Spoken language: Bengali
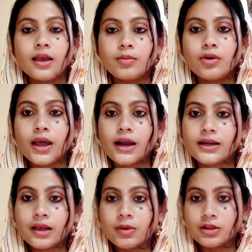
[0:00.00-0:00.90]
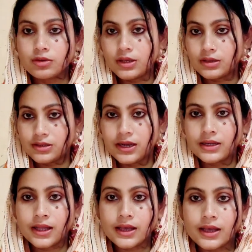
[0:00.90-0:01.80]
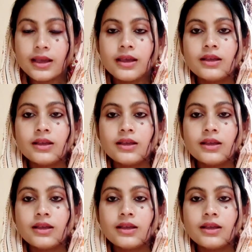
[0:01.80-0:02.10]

এবং একটাই মাত্র ইনসার্ট থাকে